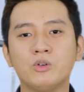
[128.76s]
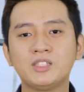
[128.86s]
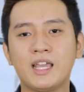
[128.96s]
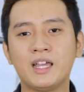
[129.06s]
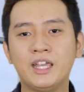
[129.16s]
mẫu
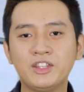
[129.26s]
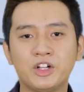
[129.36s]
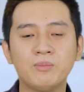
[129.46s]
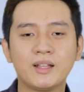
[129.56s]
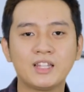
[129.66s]
xe ý
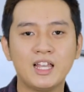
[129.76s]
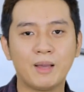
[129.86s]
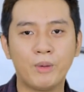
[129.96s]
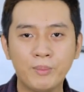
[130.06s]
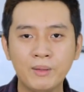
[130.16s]
tưởng mang tên
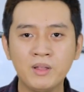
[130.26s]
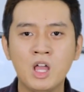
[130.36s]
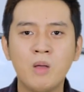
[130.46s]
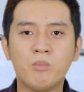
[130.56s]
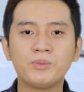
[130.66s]
là Pop-Up,
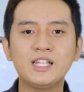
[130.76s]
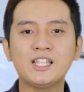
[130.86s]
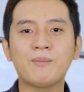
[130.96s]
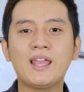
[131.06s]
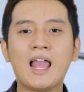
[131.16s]
một chiếc
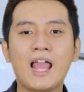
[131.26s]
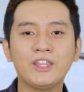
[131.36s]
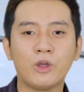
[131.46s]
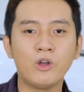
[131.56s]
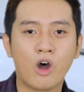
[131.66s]
xe bay
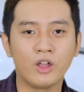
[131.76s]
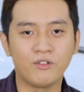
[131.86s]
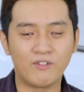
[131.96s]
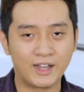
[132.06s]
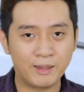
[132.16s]
hai chỗ ngồi
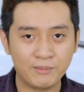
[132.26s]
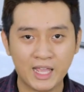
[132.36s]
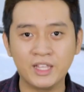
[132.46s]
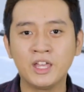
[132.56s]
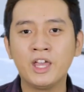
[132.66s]
và năm
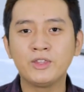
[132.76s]
nay